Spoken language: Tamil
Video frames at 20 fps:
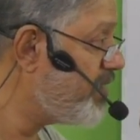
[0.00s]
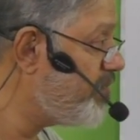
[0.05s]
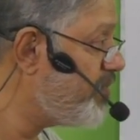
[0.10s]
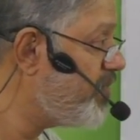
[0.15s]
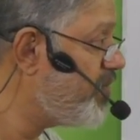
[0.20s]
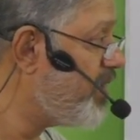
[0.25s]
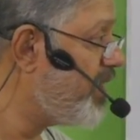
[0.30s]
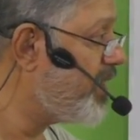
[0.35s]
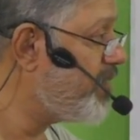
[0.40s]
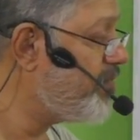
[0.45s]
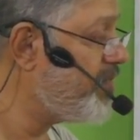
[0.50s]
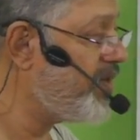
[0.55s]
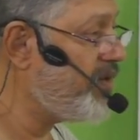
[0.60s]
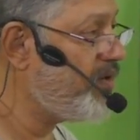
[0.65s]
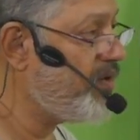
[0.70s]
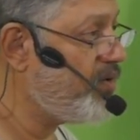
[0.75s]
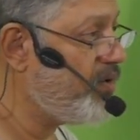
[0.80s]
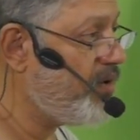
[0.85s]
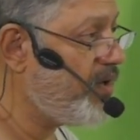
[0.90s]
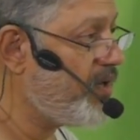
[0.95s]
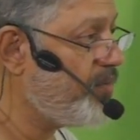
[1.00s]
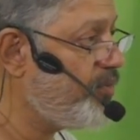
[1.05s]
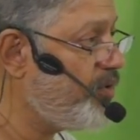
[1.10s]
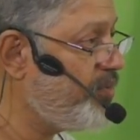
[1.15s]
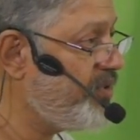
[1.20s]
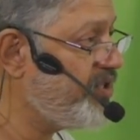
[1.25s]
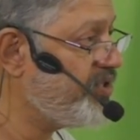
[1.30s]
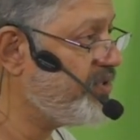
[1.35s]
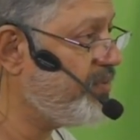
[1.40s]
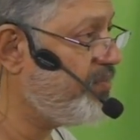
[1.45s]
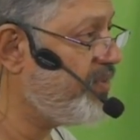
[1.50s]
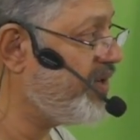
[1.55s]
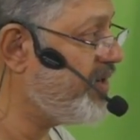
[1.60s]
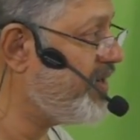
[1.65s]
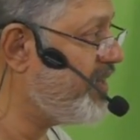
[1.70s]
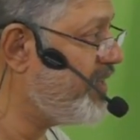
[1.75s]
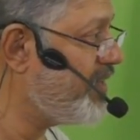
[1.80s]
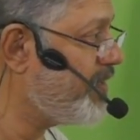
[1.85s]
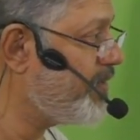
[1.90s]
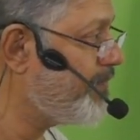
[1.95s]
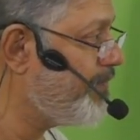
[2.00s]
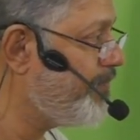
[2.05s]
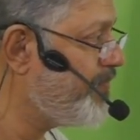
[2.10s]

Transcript: ஆன்ம ஆன்ம ஆன்மோபதேசம் பண்ணுறார்